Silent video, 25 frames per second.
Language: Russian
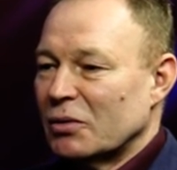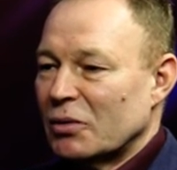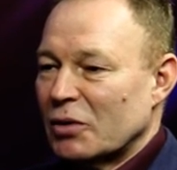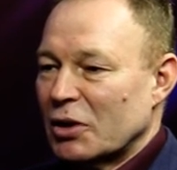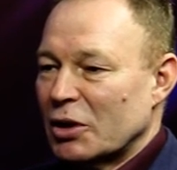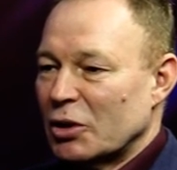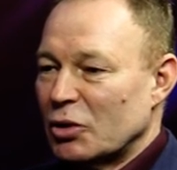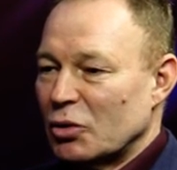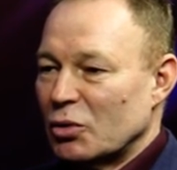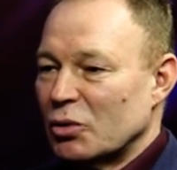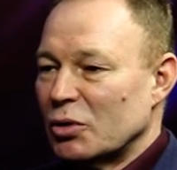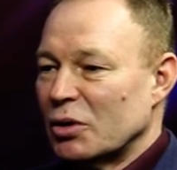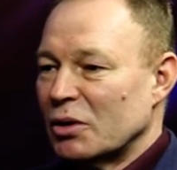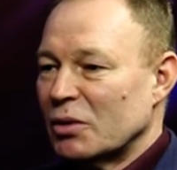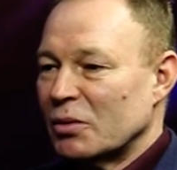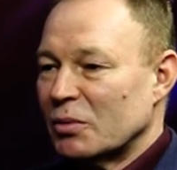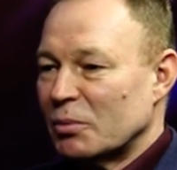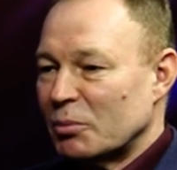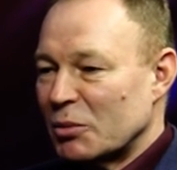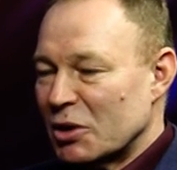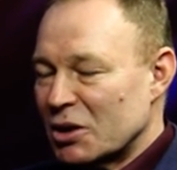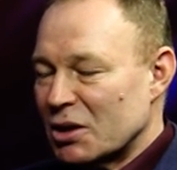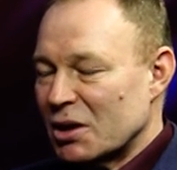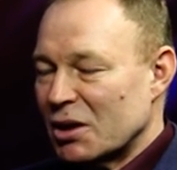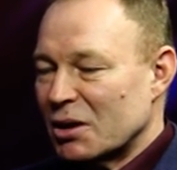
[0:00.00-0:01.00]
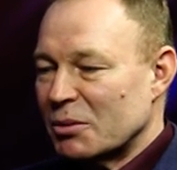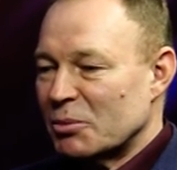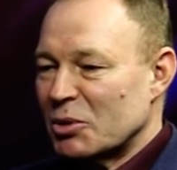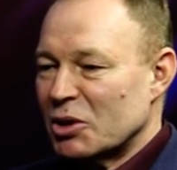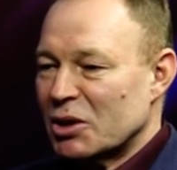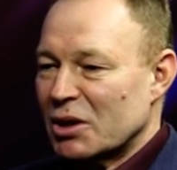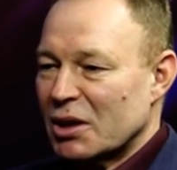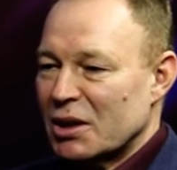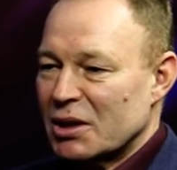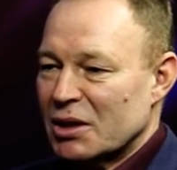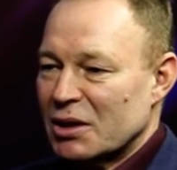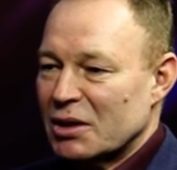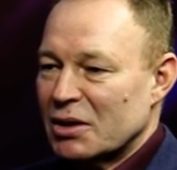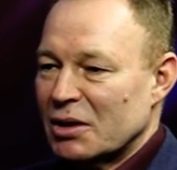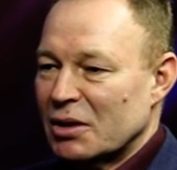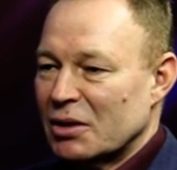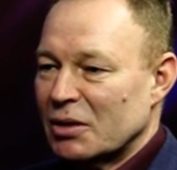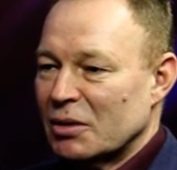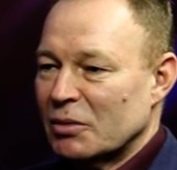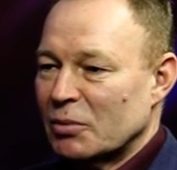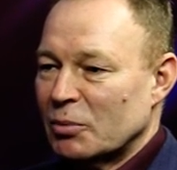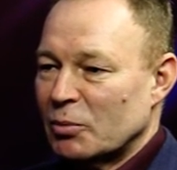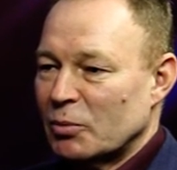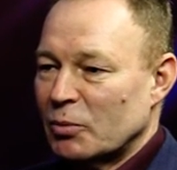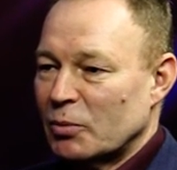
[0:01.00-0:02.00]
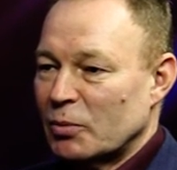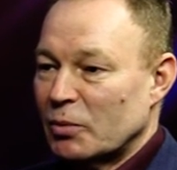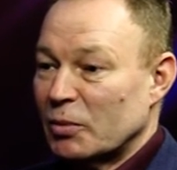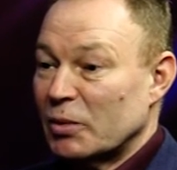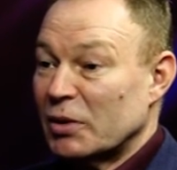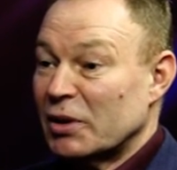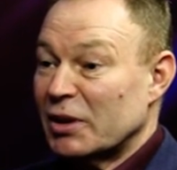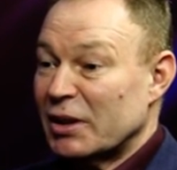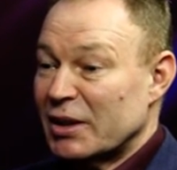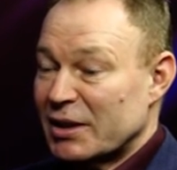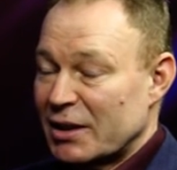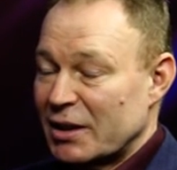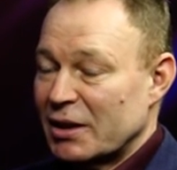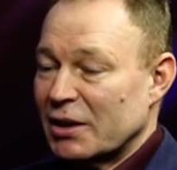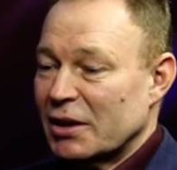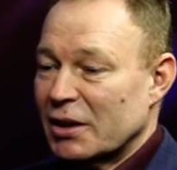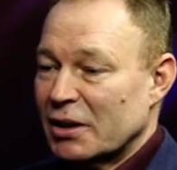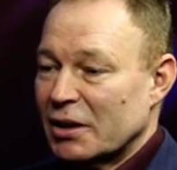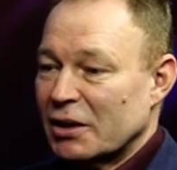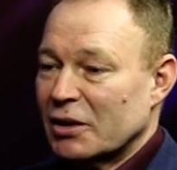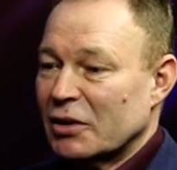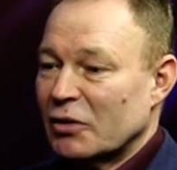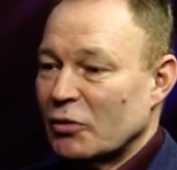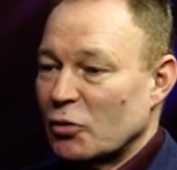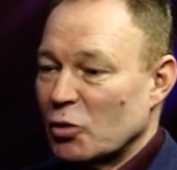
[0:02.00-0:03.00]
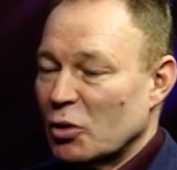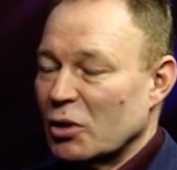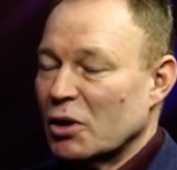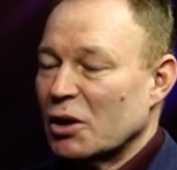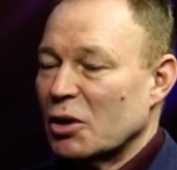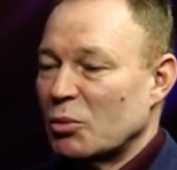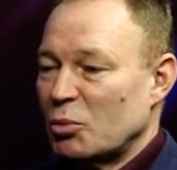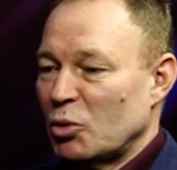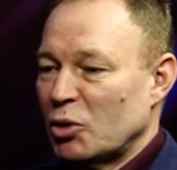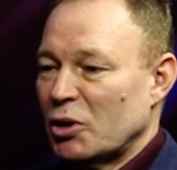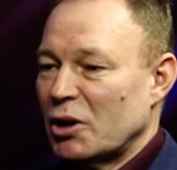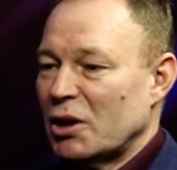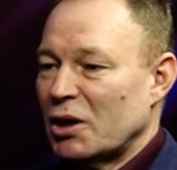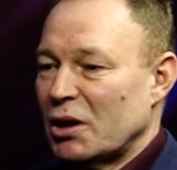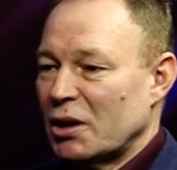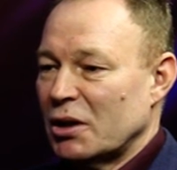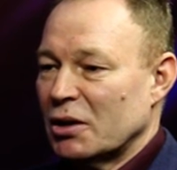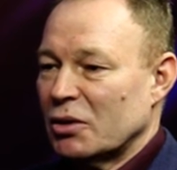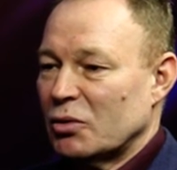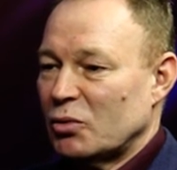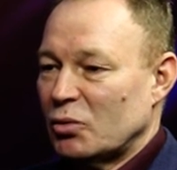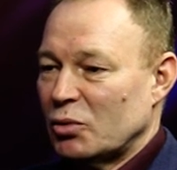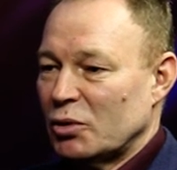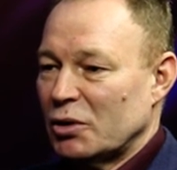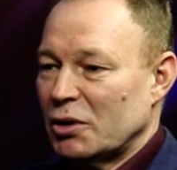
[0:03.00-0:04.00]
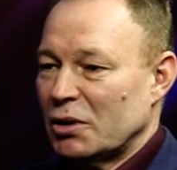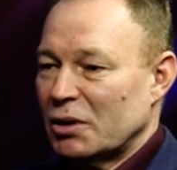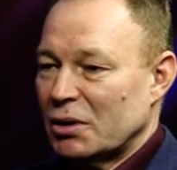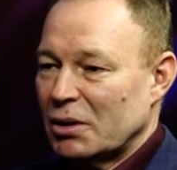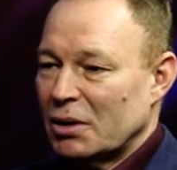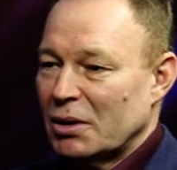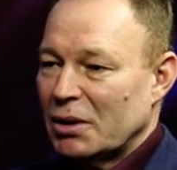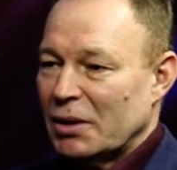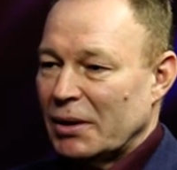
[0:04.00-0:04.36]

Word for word: в районе местной администрации, если это твердокоммунальные отходы.